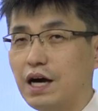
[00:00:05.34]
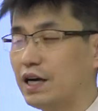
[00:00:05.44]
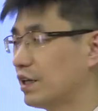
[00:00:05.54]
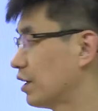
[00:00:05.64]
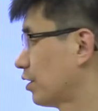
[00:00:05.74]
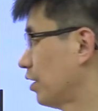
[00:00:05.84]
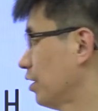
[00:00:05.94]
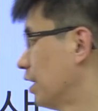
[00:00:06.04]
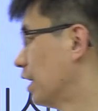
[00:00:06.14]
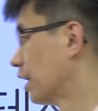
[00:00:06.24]
강의하게
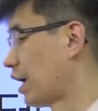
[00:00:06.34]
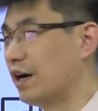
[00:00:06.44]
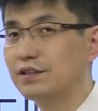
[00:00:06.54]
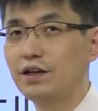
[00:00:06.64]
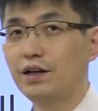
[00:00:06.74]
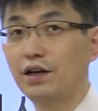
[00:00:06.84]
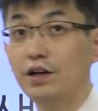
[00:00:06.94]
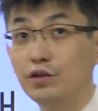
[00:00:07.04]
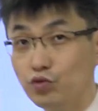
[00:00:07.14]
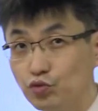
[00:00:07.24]
될 강사
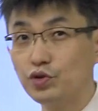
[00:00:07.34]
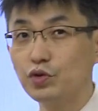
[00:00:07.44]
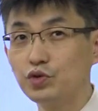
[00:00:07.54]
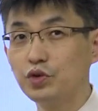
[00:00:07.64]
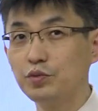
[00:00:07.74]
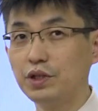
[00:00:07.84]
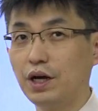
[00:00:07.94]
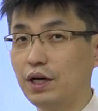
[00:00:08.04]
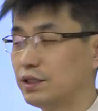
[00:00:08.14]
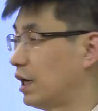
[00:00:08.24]

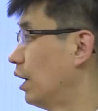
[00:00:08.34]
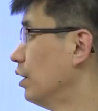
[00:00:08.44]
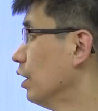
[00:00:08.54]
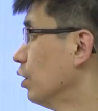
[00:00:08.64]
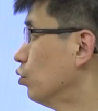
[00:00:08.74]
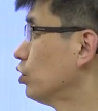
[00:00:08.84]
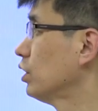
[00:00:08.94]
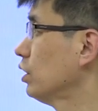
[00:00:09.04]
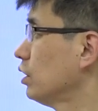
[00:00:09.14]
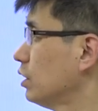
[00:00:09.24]
윤성종입니다. 자,
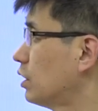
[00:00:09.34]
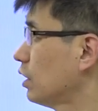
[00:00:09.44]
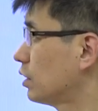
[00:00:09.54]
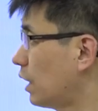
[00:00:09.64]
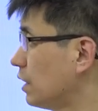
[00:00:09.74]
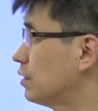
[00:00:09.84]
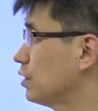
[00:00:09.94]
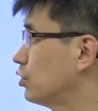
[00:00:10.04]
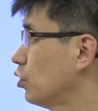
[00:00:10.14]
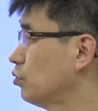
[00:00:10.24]
우리 일단 테셋
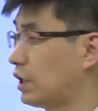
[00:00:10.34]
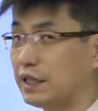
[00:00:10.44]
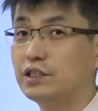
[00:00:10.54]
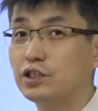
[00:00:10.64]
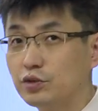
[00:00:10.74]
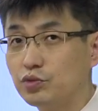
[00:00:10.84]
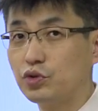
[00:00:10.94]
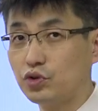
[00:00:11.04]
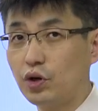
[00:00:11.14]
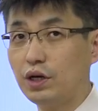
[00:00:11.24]
시험을 같이
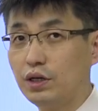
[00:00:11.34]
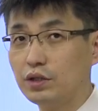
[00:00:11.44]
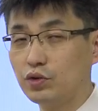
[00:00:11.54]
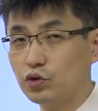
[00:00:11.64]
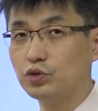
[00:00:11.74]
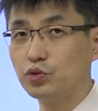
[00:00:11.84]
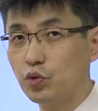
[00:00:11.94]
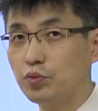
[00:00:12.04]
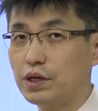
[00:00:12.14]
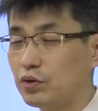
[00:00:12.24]
지금부터 저랑 열심히
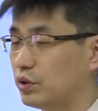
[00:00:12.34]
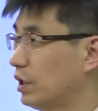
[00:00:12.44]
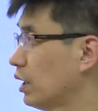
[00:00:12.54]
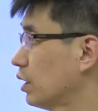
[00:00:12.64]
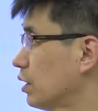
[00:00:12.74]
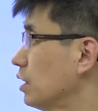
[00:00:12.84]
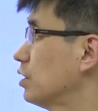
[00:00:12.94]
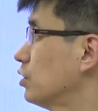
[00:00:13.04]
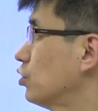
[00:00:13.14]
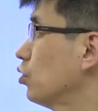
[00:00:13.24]
공부할 건데
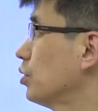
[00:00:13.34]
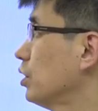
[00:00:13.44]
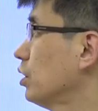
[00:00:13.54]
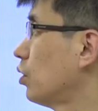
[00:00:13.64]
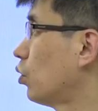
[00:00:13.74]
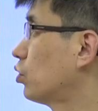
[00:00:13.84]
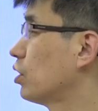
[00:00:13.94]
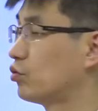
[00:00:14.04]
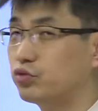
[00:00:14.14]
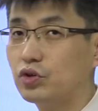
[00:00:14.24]
테셋 시험이
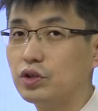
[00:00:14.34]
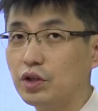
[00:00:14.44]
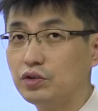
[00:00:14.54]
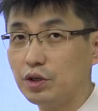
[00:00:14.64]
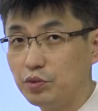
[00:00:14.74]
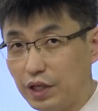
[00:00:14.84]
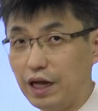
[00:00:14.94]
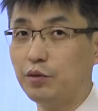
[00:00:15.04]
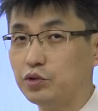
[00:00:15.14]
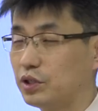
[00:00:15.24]
어떻게 구성이 되는지 한번
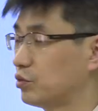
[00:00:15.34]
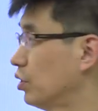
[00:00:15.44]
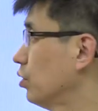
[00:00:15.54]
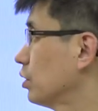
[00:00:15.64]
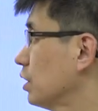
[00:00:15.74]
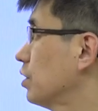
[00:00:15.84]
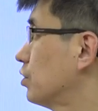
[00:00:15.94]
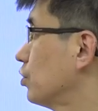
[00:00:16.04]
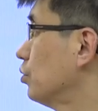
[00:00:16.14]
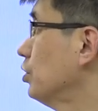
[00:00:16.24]
알아보자고요. 테셋
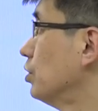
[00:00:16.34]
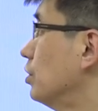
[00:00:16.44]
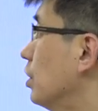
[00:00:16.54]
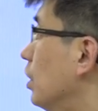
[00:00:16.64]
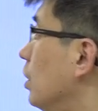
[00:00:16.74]
시험은